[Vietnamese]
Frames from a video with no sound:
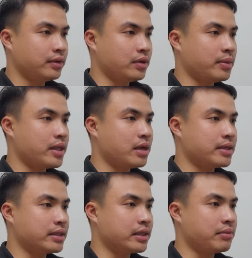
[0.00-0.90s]
rồi bây giờ
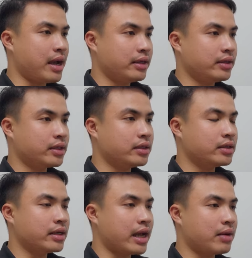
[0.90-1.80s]
mình sẽ bán cho cái
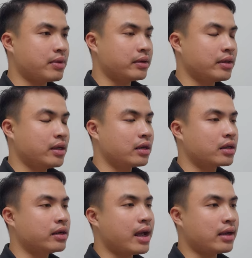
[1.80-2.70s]
người nào mà
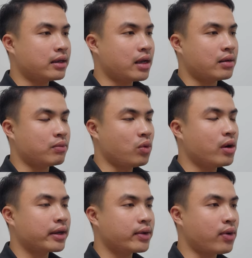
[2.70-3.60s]
đang cần
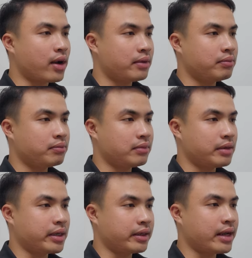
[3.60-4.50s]
mua cái khoản mà
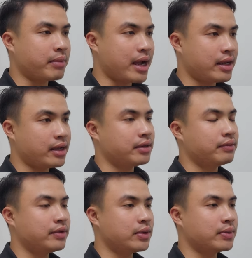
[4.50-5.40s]
mình đang bán ha
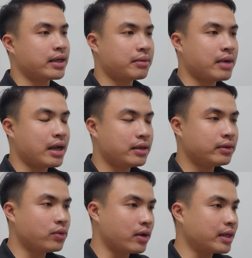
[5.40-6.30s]
ví dụ mình đang
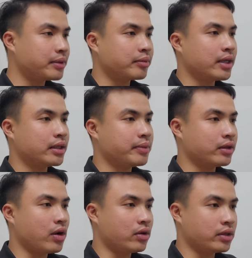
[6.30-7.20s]
bán khoảng 500 nghìn thì mình
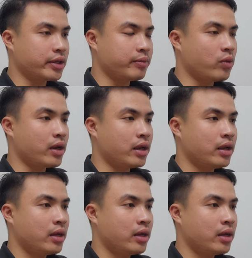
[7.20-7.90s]
chọn người mua